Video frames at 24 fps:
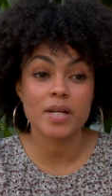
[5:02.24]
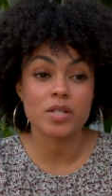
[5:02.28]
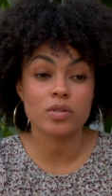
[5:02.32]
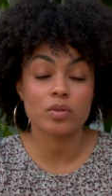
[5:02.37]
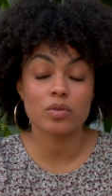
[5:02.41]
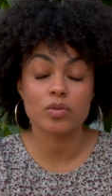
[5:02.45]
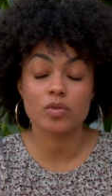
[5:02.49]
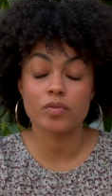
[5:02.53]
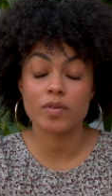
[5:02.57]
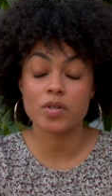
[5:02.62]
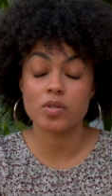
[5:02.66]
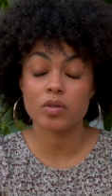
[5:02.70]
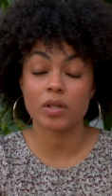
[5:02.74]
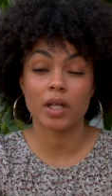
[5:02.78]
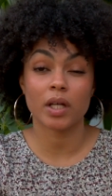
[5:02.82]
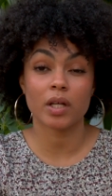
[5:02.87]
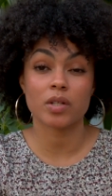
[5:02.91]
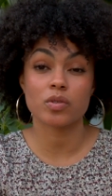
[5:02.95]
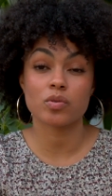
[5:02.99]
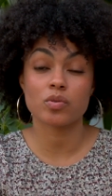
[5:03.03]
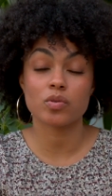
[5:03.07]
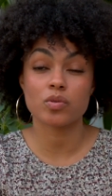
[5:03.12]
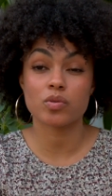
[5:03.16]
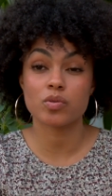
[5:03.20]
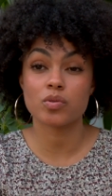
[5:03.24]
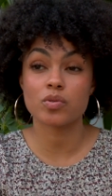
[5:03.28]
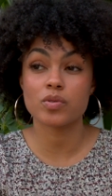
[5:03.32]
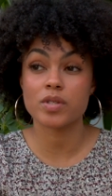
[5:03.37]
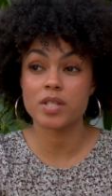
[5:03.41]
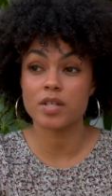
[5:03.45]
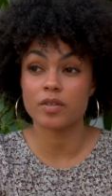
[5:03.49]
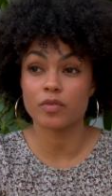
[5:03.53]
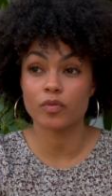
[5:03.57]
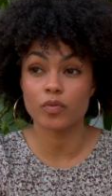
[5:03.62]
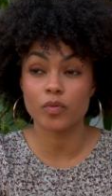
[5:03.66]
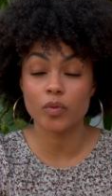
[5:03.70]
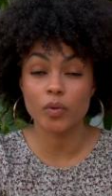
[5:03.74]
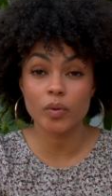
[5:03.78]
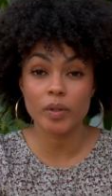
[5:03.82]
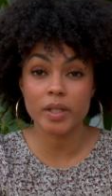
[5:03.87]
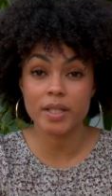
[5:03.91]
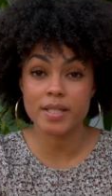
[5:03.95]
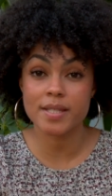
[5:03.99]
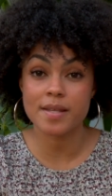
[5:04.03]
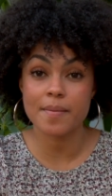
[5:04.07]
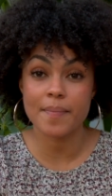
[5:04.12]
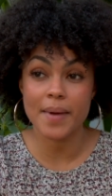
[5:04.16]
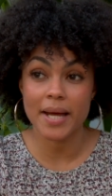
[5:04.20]
bah, ce que tu vois sur les réseaux sociaux c'est faux
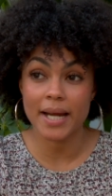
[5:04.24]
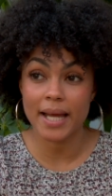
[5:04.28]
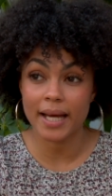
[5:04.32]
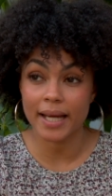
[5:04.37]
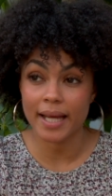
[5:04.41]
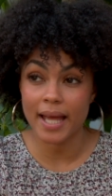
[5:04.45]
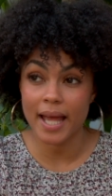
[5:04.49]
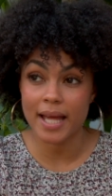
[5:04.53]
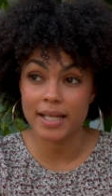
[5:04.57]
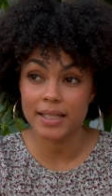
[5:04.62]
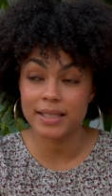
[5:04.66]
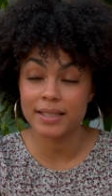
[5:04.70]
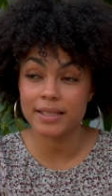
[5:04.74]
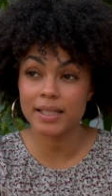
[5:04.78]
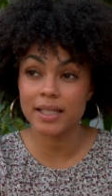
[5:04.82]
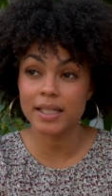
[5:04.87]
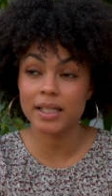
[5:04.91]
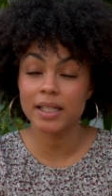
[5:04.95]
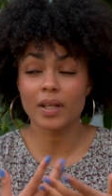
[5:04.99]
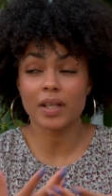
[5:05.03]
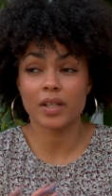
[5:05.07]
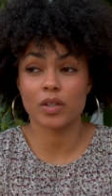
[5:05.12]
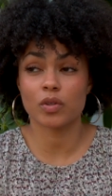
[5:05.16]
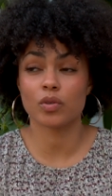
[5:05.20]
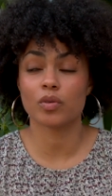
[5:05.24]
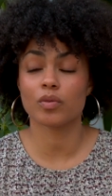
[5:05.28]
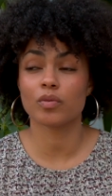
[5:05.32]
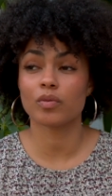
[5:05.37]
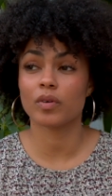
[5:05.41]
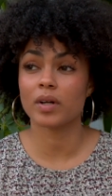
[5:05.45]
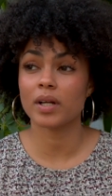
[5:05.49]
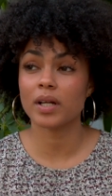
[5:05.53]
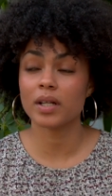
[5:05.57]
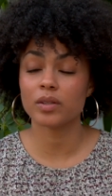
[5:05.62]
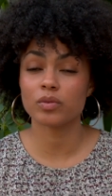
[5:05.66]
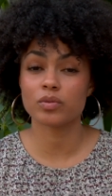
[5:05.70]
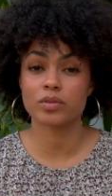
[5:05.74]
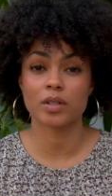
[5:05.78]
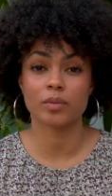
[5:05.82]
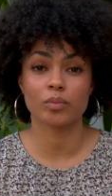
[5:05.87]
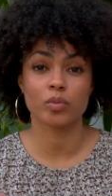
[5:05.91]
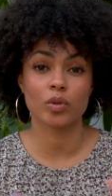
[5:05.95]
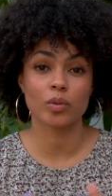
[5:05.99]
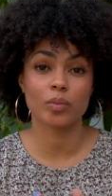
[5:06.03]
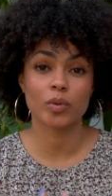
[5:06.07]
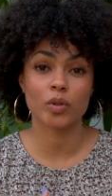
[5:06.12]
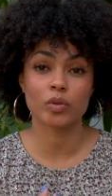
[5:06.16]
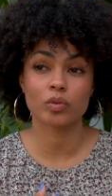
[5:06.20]
et que c'est pas la réalité et que voilà tout
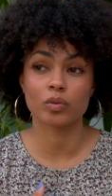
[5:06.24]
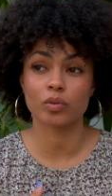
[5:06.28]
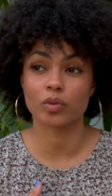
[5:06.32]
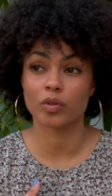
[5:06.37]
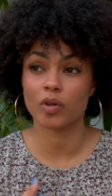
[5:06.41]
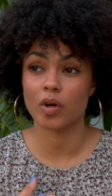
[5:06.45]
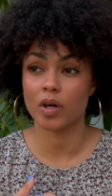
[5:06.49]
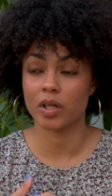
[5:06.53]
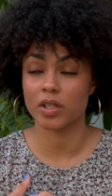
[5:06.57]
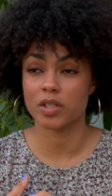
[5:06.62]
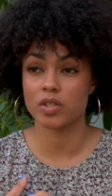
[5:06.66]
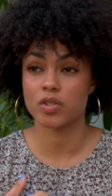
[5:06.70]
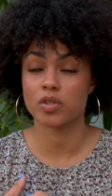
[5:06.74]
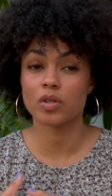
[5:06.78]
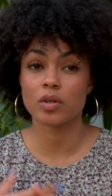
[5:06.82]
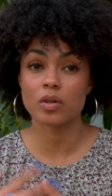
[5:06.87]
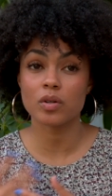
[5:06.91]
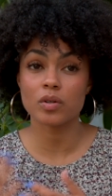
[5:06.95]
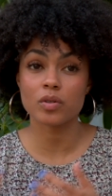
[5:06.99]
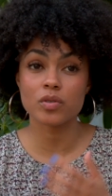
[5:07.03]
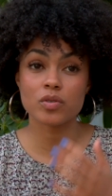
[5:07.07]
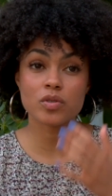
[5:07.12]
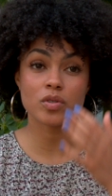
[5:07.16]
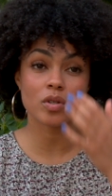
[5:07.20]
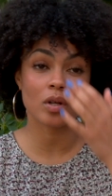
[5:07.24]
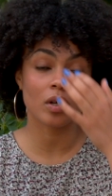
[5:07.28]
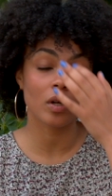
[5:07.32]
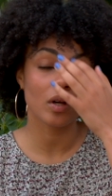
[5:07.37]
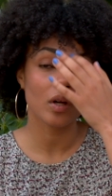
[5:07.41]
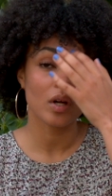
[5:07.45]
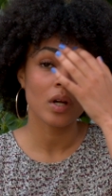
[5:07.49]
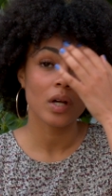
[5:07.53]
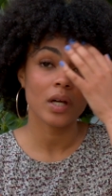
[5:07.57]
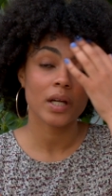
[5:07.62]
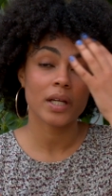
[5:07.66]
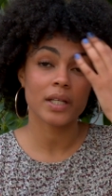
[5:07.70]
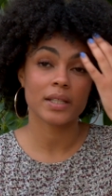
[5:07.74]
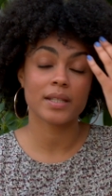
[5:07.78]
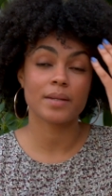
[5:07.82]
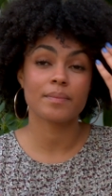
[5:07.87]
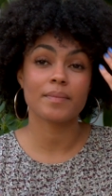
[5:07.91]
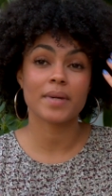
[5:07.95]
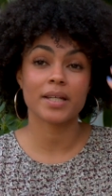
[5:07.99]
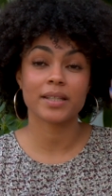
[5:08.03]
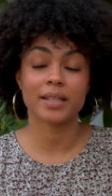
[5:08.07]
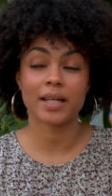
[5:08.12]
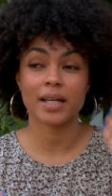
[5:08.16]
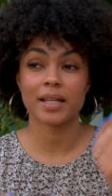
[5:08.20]
simplement ton corps il change et t'es
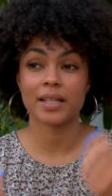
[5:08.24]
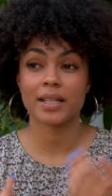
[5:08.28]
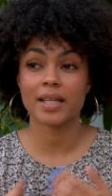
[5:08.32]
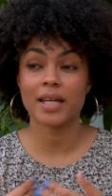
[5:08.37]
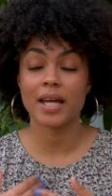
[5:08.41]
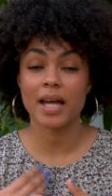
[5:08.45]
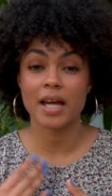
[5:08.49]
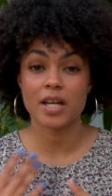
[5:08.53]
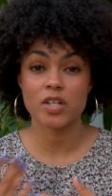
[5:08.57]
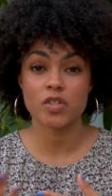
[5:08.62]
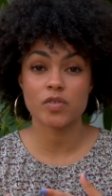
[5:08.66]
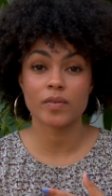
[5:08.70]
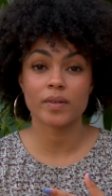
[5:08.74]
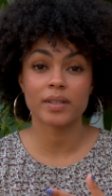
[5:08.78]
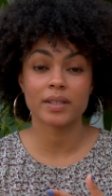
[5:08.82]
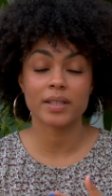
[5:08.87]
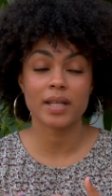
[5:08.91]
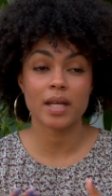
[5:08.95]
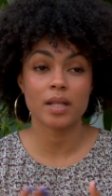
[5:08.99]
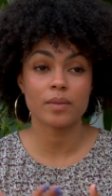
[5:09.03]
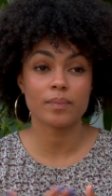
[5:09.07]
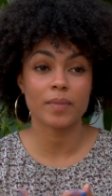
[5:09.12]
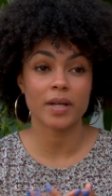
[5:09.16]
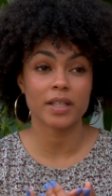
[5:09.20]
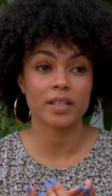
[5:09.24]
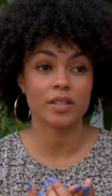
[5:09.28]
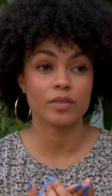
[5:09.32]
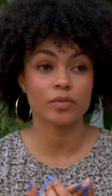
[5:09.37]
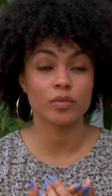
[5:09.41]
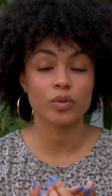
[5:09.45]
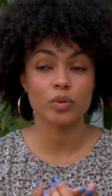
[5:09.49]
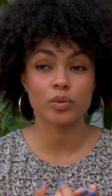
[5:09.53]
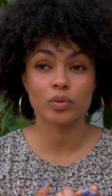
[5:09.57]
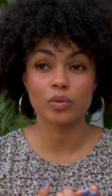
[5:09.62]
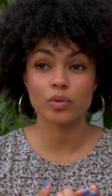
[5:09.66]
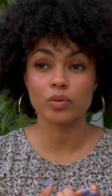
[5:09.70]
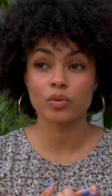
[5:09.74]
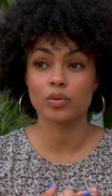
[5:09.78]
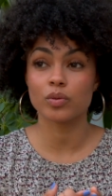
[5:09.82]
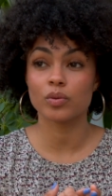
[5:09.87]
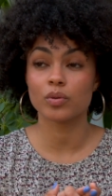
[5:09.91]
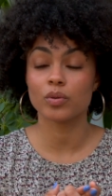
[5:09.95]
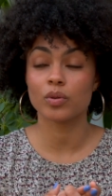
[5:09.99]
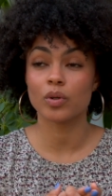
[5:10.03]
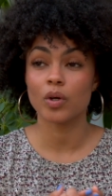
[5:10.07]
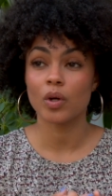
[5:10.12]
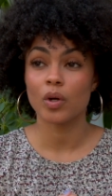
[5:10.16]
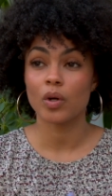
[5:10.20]
matraqué H24 par des photos
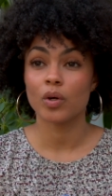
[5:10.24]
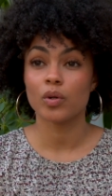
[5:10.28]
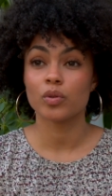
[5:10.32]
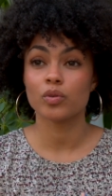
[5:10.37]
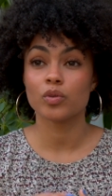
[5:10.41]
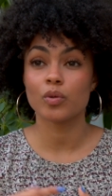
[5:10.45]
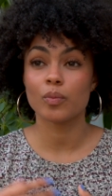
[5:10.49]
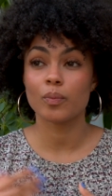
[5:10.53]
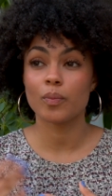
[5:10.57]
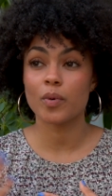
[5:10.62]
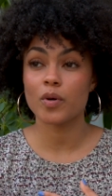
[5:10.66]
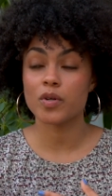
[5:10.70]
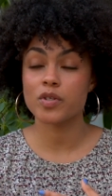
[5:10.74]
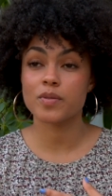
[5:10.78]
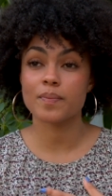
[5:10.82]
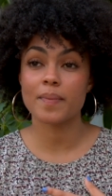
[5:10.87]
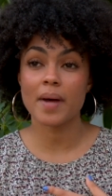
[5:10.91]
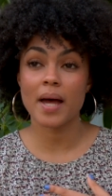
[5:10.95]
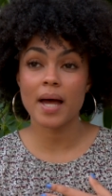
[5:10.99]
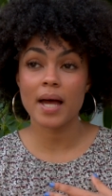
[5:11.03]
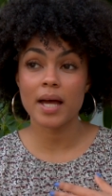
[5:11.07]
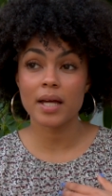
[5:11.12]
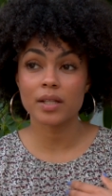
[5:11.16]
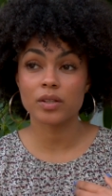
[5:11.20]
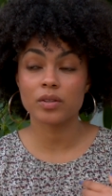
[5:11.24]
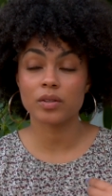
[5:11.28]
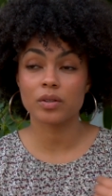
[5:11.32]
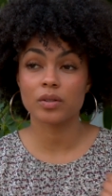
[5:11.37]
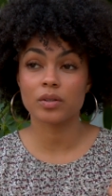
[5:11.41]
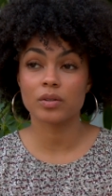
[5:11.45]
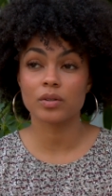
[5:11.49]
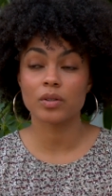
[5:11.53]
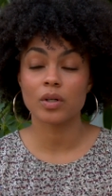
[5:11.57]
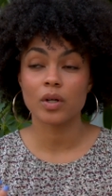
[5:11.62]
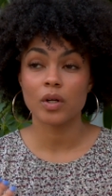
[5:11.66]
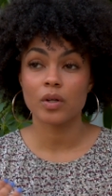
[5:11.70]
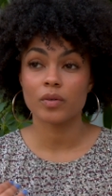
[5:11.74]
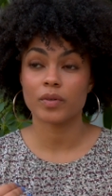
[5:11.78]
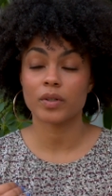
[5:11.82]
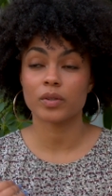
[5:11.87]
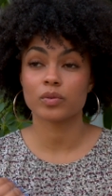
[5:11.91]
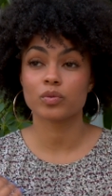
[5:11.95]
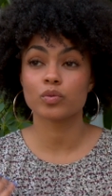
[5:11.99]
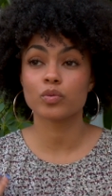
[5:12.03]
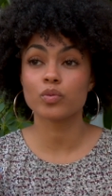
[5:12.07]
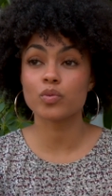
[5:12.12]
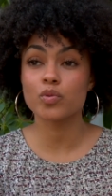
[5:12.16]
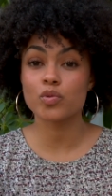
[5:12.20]
de, post-bad euh,
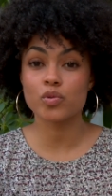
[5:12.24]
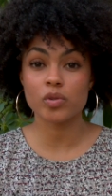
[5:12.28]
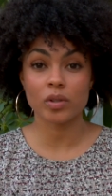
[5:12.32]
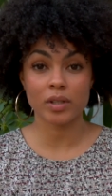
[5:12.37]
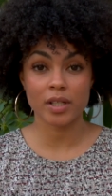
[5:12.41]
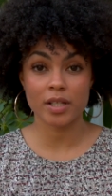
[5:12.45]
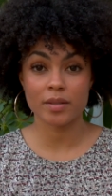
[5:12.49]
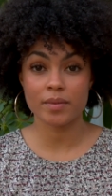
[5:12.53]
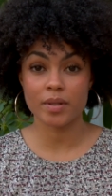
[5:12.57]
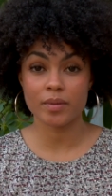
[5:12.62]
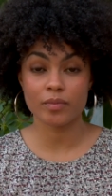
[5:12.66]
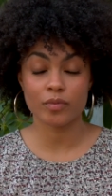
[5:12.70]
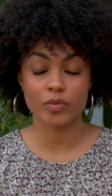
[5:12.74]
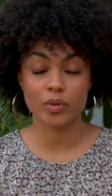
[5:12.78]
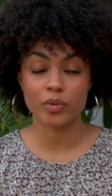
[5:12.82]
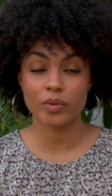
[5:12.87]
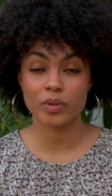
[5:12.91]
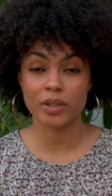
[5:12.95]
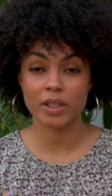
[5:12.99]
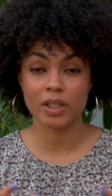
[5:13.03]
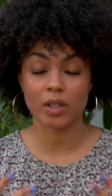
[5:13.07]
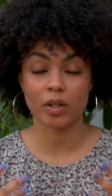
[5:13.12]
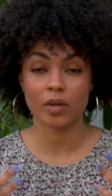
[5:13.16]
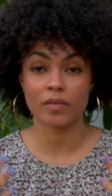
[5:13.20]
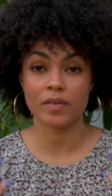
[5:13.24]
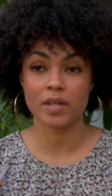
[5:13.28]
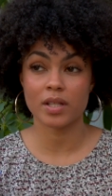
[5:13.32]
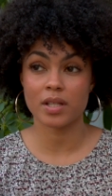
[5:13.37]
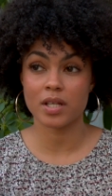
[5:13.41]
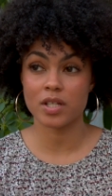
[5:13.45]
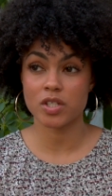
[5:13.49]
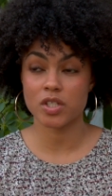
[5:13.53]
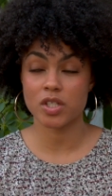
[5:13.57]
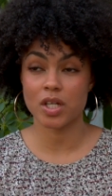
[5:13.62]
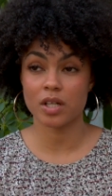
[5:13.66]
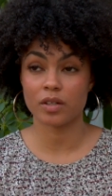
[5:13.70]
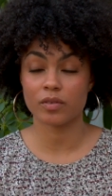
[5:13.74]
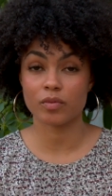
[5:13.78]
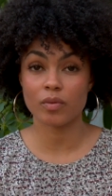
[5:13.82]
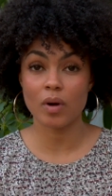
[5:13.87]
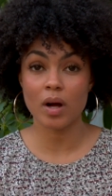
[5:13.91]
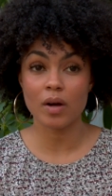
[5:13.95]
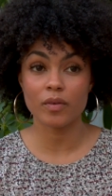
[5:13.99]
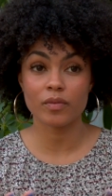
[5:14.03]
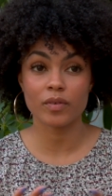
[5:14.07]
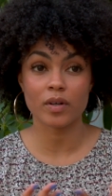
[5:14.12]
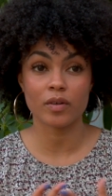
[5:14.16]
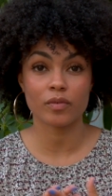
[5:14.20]
enfin toujours les mêmes photos qui reviennent à chaque
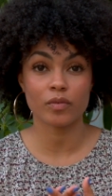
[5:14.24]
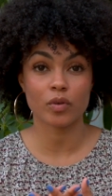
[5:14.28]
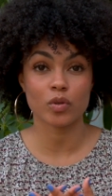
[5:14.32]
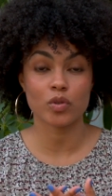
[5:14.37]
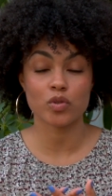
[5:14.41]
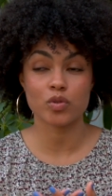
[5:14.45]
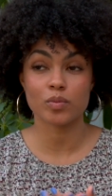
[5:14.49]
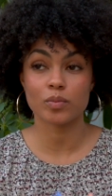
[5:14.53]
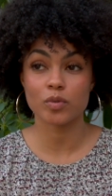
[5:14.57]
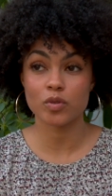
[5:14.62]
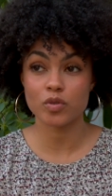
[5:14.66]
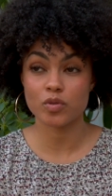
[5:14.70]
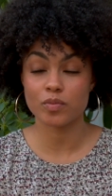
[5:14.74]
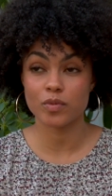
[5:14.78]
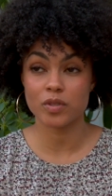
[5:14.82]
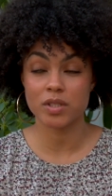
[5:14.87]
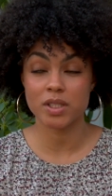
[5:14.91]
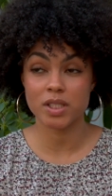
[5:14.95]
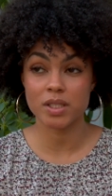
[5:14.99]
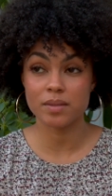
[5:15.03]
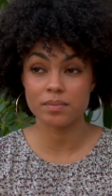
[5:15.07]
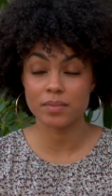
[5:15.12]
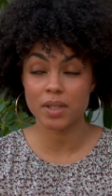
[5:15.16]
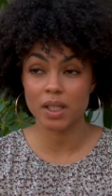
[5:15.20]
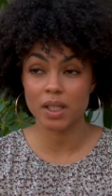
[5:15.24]
fois enfin franchement je me dis